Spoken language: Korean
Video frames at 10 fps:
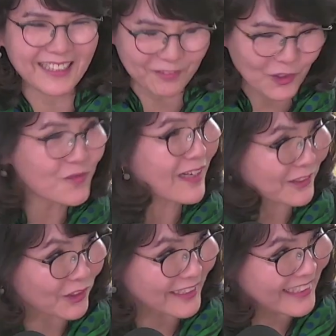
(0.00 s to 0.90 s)
복음
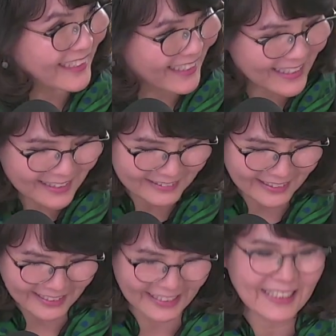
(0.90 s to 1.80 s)
방송이니까. 네.
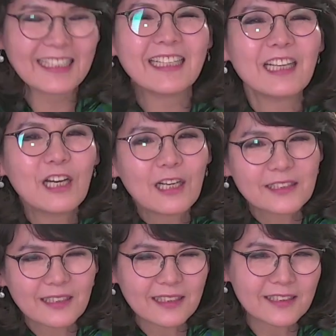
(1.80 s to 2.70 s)
네.
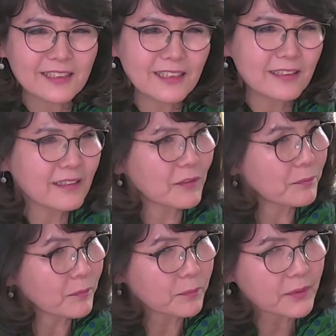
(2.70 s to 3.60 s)
제가 지난 어,
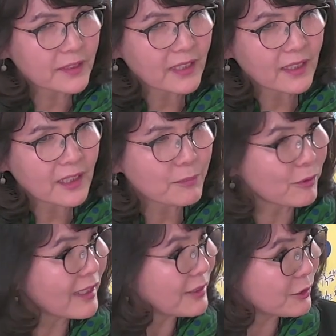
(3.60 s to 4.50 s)
때가
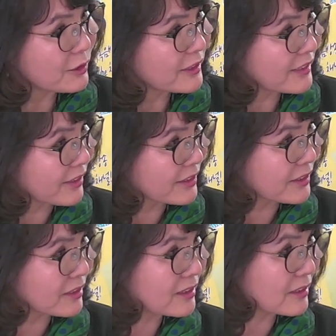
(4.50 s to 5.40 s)

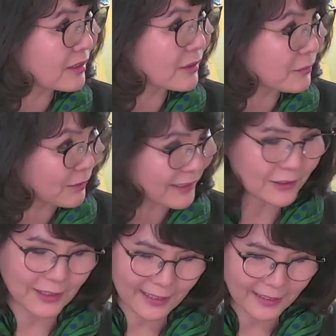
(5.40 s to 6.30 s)
부활주일이었죠. 부활주일
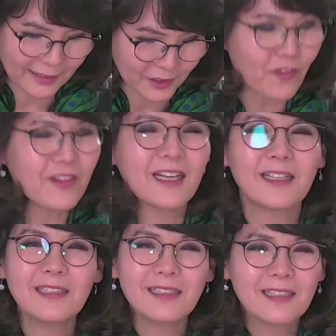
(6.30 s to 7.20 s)
전날. 예, 예,
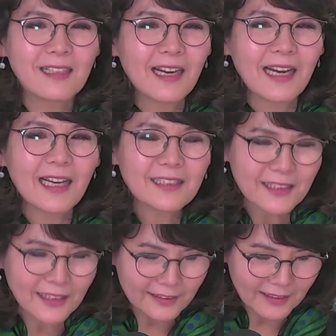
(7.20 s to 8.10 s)
전날.
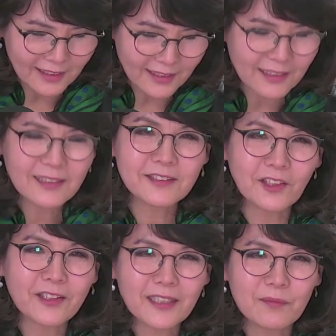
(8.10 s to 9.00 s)
하시엔다
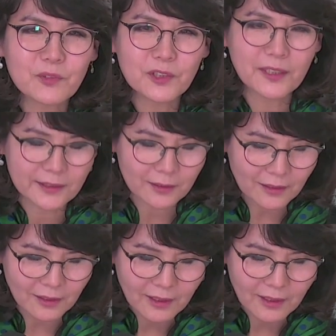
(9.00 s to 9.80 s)
그연합감리에서